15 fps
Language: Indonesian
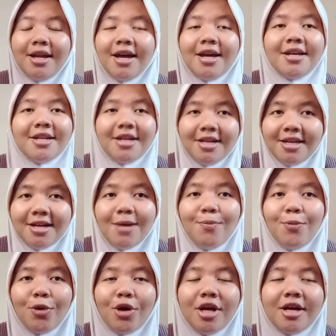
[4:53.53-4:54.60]
Nah, kira-kira
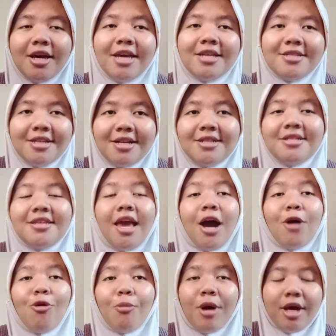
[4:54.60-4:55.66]
produk essence
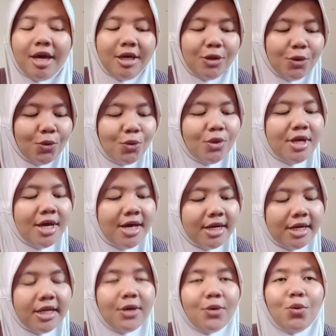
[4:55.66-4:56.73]
yang aku pakai itu
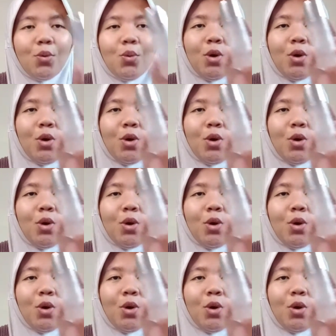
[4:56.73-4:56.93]
dari